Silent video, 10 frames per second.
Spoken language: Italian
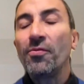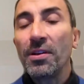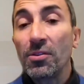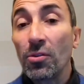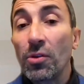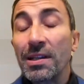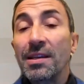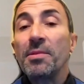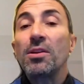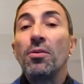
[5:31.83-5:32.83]
non,
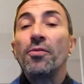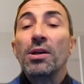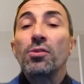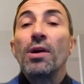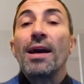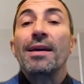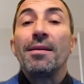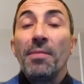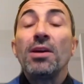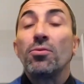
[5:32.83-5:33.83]
correttamente configurato, è anche
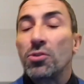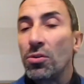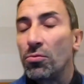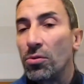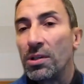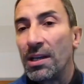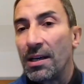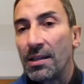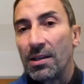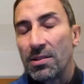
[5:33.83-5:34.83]
meno sicuro
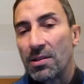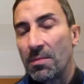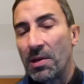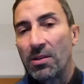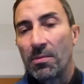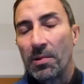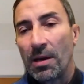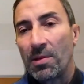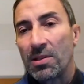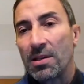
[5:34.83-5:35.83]
della, della stessa ambiente
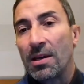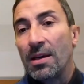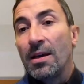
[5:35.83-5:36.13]
on-premise.